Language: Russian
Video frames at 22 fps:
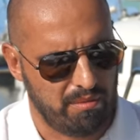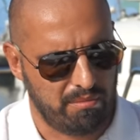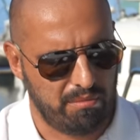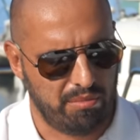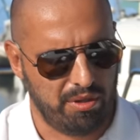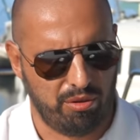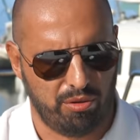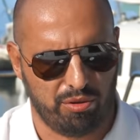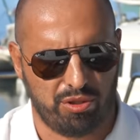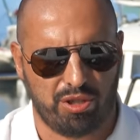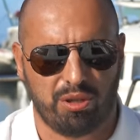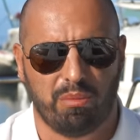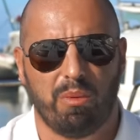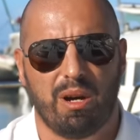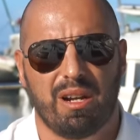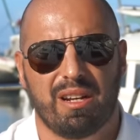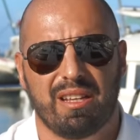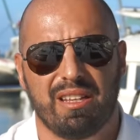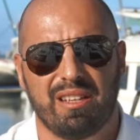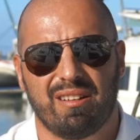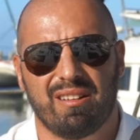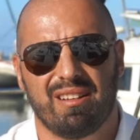берете
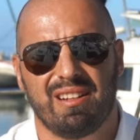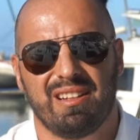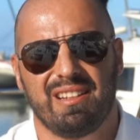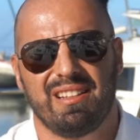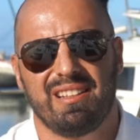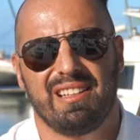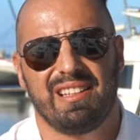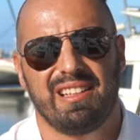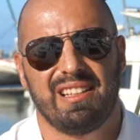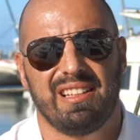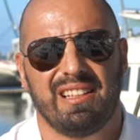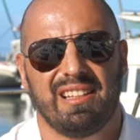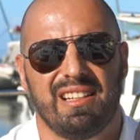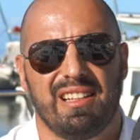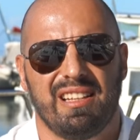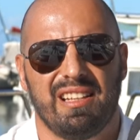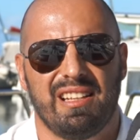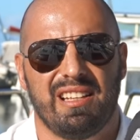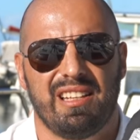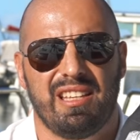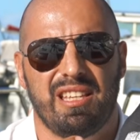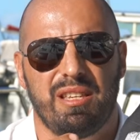маркер
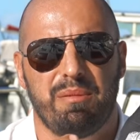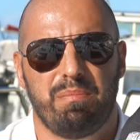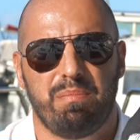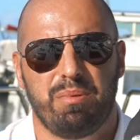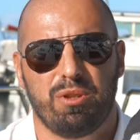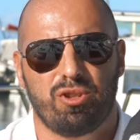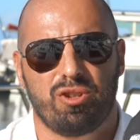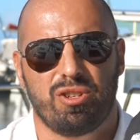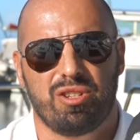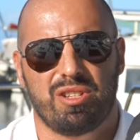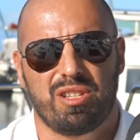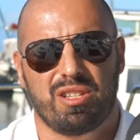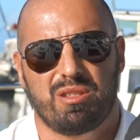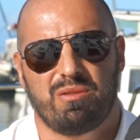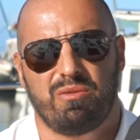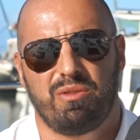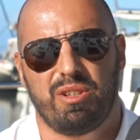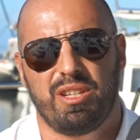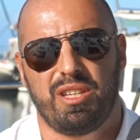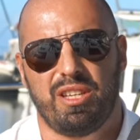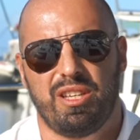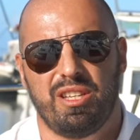и пишете
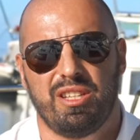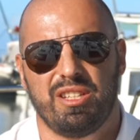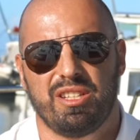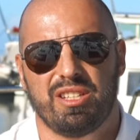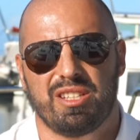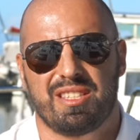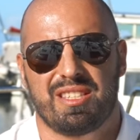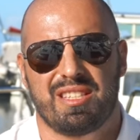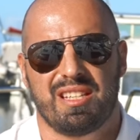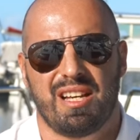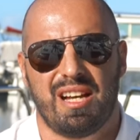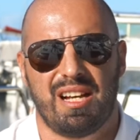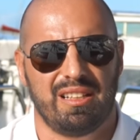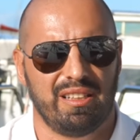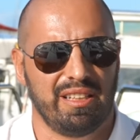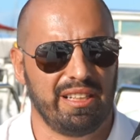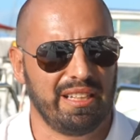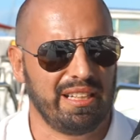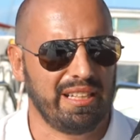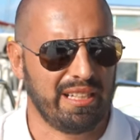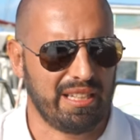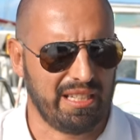свои
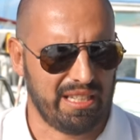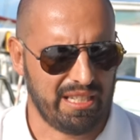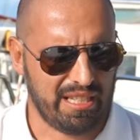инициалы